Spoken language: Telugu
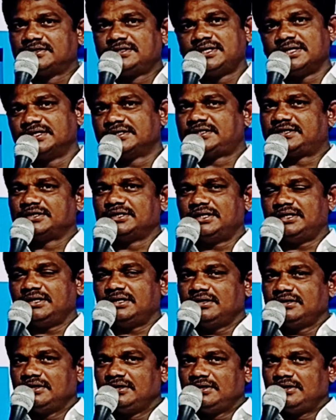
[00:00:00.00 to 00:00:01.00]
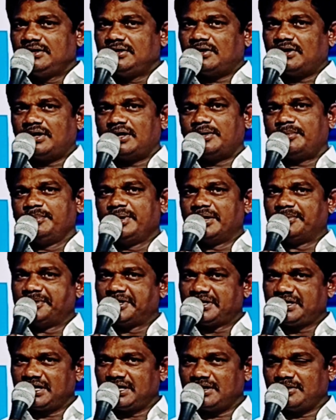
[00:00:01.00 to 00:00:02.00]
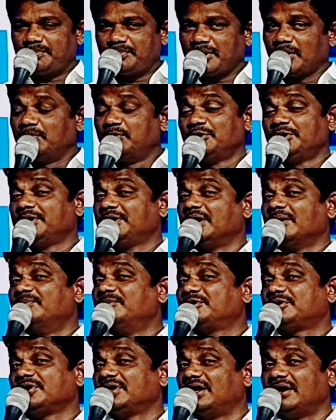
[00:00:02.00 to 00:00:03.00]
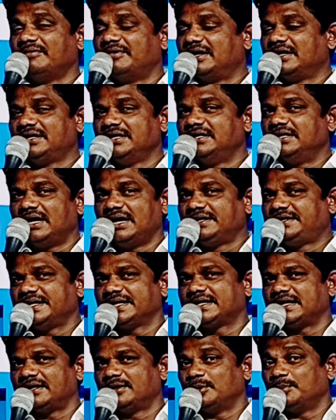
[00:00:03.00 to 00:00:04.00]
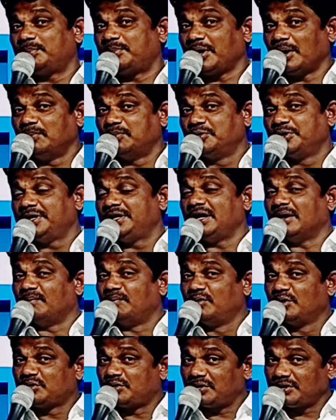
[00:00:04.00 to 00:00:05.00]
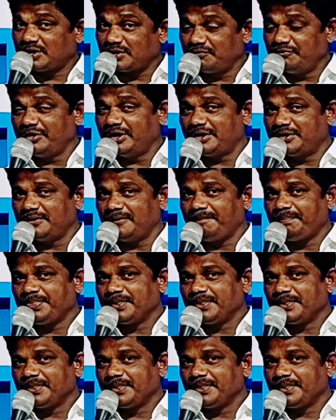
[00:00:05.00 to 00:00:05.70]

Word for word: చేసి మేము ఎట్లా ప్రభుని నమ్ముకున్నామండి అంటే కాదు ప్రభుని నమ్ముకుంటం వేరు